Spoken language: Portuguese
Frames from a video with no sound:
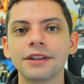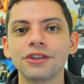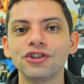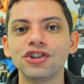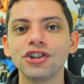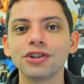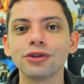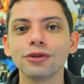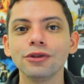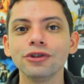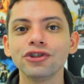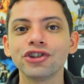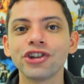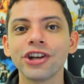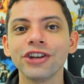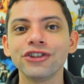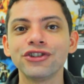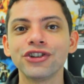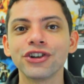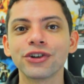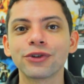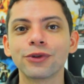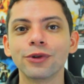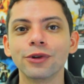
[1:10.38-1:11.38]
Títulos
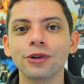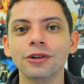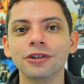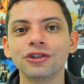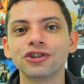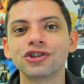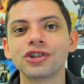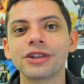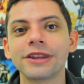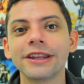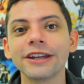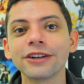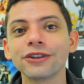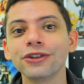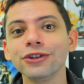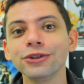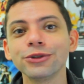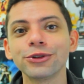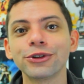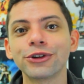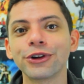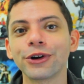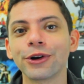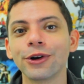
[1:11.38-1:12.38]
ridículos: The
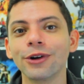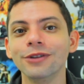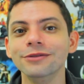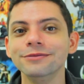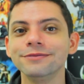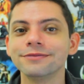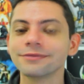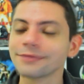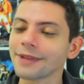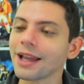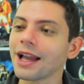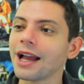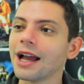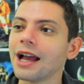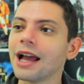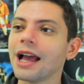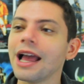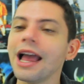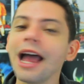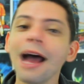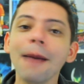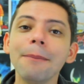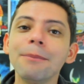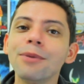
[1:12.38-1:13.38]
Good Girl,
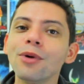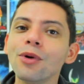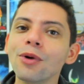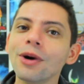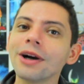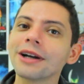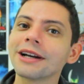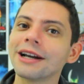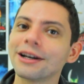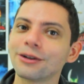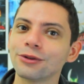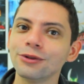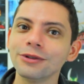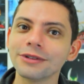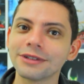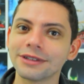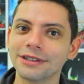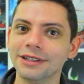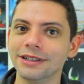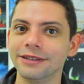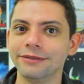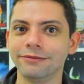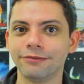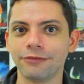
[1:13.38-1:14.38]
A Boa
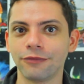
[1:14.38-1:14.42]
Garota.